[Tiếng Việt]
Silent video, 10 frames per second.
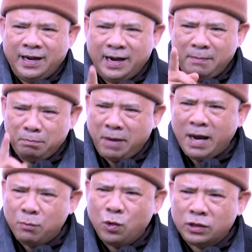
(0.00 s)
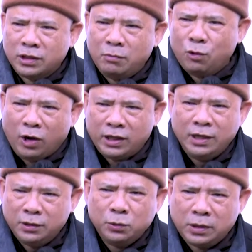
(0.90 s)
là bắt buộc trong quá
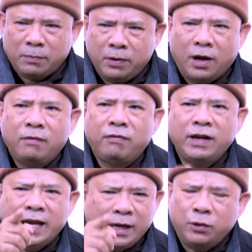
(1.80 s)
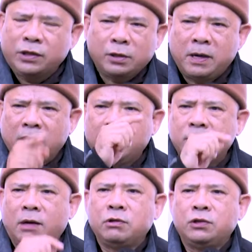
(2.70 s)
trình tu tập đó phải giải quyết cho bằng
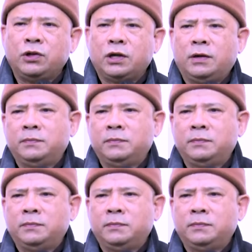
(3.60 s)
xong cái chuyện đó.